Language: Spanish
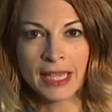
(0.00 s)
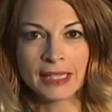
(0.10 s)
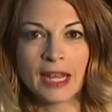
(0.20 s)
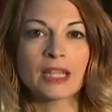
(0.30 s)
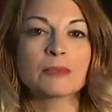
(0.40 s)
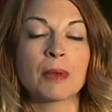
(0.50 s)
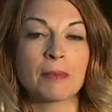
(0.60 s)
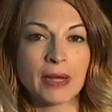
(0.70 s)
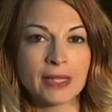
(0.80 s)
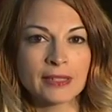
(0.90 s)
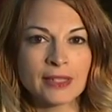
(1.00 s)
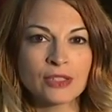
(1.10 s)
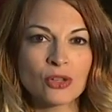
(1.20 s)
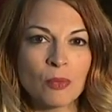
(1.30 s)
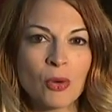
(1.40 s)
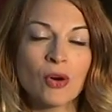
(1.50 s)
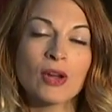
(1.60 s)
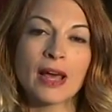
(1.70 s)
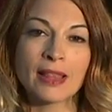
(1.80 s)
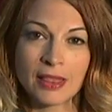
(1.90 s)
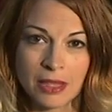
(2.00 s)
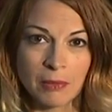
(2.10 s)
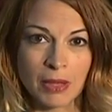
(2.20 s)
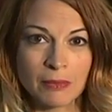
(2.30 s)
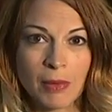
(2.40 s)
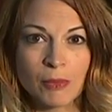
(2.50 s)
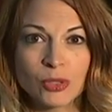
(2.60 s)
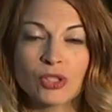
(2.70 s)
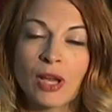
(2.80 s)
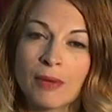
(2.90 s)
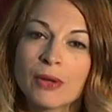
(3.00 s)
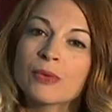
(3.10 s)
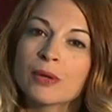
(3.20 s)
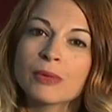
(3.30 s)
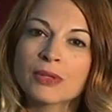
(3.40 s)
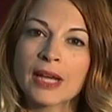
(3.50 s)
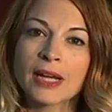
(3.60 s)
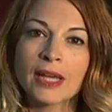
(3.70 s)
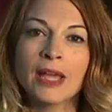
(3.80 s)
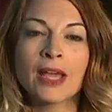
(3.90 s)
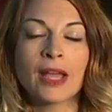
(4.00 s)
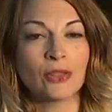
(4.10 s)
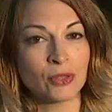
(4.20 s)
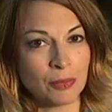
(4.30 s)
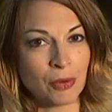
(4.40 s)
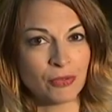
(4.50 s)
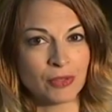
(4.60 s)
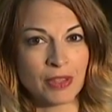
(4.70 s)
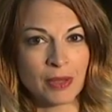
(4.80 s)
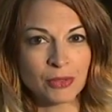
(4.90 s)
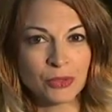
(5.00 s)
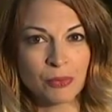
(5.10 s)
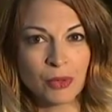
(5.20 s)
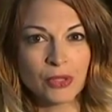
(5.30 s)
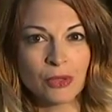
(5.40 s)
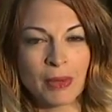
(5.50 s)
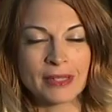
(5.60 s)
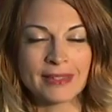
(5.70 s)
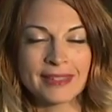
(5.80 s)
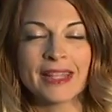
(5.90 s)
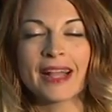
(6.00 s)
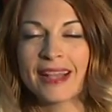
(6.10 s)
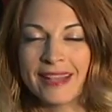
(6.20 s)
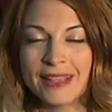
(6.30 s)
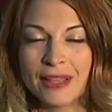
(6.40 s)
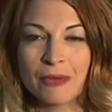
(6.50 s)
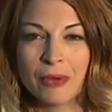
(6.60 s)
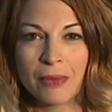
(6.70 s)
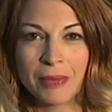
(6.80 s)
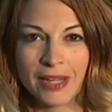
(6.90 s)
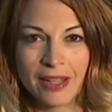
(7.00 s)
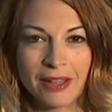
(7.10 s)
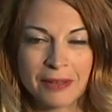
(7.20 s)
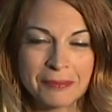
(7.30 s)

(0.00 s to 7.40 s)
de las permanentes como la de Fitman. Vamos a ver un reportaje donde profundizamos un poquito más en esta Casa de Iberoamérica.